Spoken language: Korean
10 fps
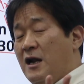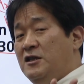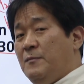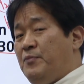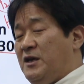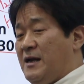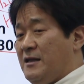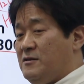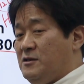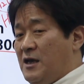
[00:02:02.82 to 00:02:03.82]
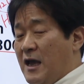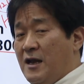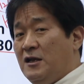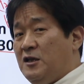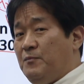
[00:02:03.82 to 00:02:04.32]
LDP라든지
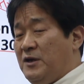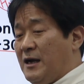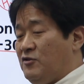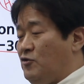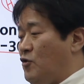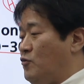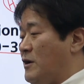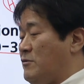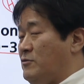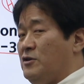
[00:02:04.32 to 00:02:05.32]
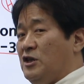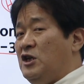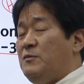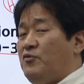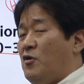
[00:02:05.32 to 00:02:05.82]
LLDP 같은 경우에서는
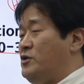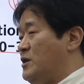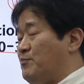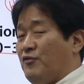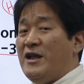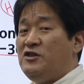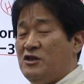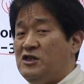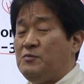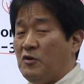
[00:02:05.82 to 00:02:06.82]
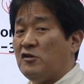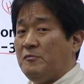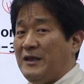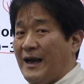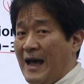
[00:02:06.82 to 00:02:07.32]
일부러 이제 브랜치를
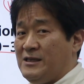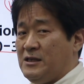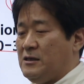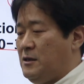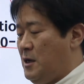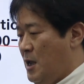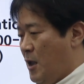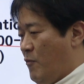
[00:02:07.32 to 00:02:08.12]
집어넣습니다. 가지를.